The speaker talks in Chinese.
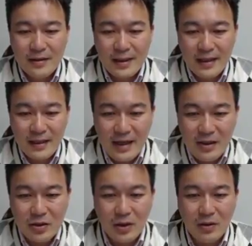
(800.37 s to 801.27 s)
在那
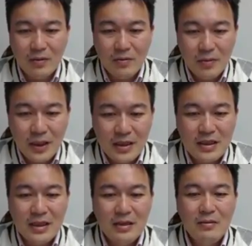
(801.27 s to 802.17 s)
一种
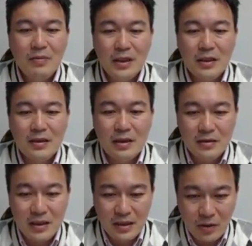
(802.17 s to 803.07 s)
偏心比
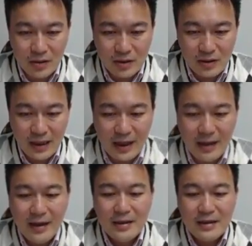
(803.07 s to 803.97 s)
的情况之下，